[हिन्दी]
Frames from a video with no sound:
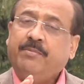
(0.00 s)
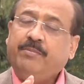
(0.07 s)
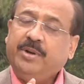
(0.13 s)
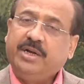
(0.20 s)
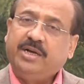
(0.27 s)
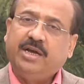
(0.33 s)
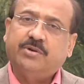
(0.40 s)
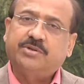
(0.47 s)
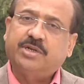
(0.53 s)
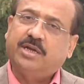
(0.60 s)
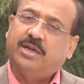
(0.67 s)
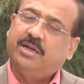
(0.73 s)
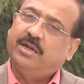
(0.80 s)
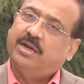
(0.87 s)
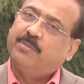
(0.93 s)
मीडिया उसे
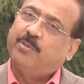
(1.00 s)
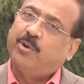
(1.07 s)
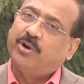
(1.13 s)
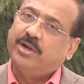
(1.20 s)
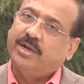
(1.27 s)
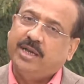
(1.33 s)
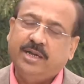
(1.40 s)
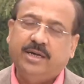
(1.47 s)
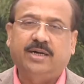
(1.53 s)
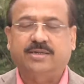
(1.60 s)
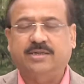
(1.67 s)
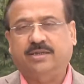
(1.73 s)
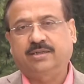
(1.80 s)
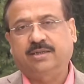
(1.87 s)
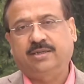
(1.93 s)
रिपोर्ट नहीं कर
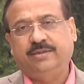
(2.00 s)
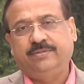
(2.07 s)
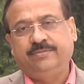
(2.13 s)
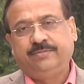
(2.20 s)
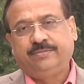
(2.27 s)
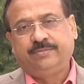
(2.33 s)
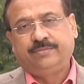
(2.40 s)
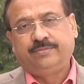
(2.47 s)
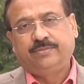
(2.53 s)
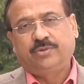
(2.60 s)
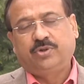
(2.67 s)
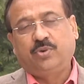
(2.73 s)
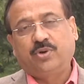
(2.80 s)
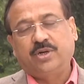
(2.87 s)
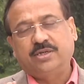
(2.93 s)
सकता था
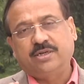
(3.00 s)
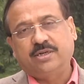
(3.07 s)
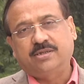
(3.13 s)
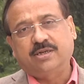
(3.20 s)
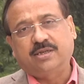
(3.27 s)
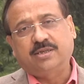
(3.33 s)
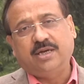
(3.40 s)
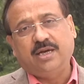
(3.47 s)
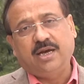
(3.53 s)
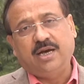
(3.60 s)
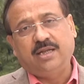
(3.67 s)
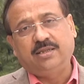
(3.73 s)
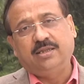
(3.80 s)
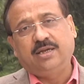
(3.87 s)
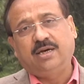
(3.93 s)
क्योंकि संसद के
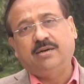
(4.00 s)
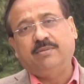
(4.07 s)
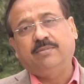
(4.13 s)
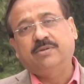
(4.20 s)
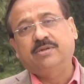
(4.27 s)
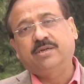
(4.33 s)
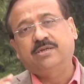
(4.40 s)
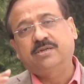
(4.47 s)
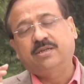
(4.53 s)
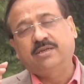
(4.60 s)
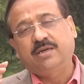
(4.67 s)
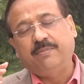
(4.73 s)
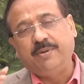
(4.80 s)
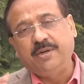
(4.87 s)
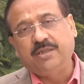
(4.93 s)
अंदर संसद
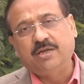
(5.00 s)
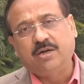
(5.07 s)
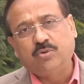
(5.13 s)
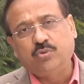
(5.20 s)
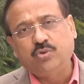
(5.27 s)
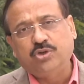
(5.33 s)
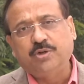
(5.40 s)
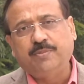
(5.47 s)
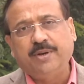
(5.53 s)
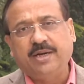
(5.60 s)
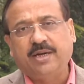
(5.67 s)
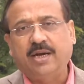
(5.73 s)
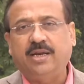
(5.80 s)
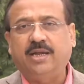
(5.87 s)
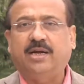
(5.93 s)
के भीतर कुछ भी
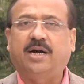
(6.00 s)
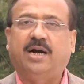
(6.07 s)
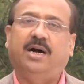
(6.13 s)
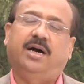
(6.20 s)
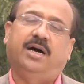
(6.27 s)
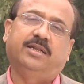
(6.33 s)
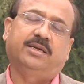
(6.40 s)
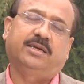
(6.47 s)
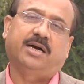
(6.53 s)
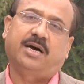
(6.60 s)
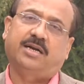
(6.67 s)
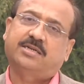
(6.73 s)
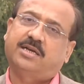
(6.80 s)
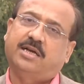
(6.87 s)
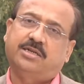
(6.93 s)
कहने का
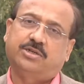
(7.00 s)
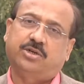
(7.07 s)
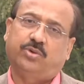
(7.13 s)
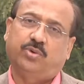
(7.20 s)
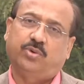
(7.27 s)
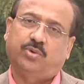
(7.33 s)
अधिकार सांसदों